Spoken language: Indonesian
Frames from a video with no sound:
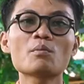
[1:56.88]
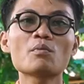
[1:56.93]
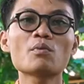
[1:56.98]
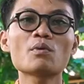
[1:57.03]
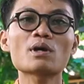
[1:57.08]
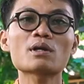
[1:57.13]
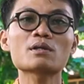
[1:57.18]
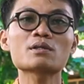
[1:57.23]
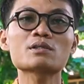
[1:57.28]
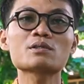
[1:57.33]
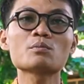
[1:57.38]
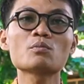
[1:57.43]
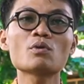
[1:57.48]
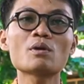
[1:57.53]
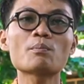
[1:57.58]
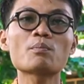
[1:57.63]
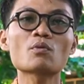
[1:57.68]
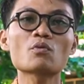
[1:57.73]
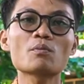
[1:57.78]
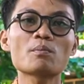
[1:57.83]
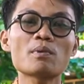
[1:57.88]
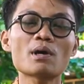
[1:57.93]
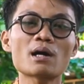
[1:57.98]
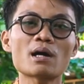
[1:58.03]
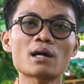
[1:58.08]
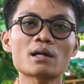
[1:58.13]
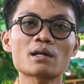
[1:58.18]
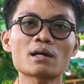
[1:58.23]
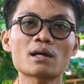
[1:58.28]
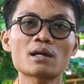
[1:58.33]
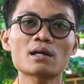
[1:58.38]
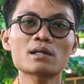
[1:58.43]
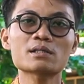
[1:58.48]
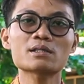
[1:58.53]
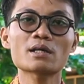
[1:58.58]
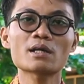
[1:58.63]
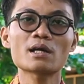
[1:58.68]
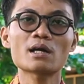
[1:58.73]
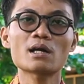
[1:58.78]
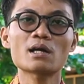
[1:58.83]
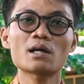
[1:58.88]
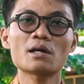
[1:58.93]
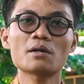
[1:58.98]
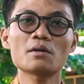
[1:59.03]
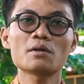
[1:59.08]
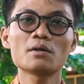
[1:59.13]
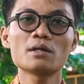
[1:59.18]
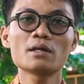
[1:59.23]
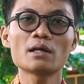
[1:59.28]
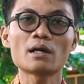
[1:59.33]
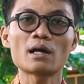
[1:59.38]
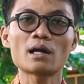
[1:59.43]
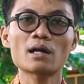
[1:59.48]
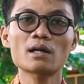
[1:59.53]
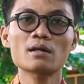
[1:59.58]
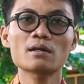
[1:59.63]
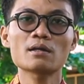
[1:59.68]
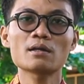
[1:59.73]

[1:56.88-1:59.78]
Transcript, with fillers: membuat sebuah perubahan karena saya lihat